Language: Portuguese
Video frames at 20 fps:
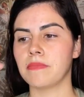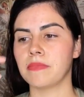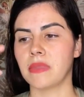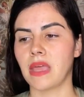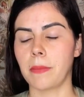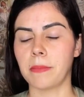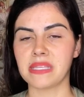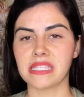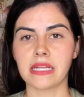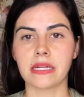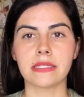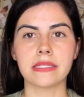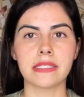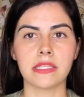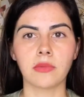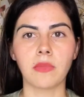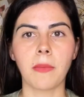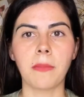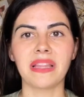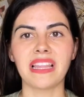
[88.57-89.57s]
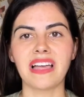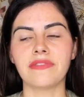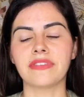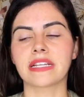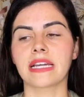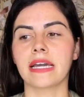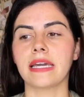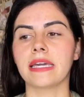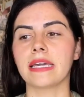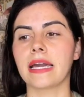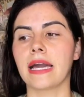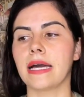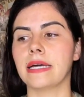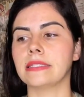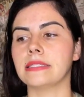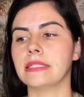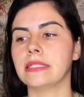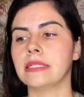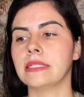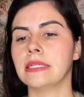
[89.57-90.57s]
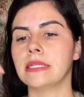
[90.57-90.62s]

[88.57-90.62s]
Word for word: apesar de ser uma palavra carregada.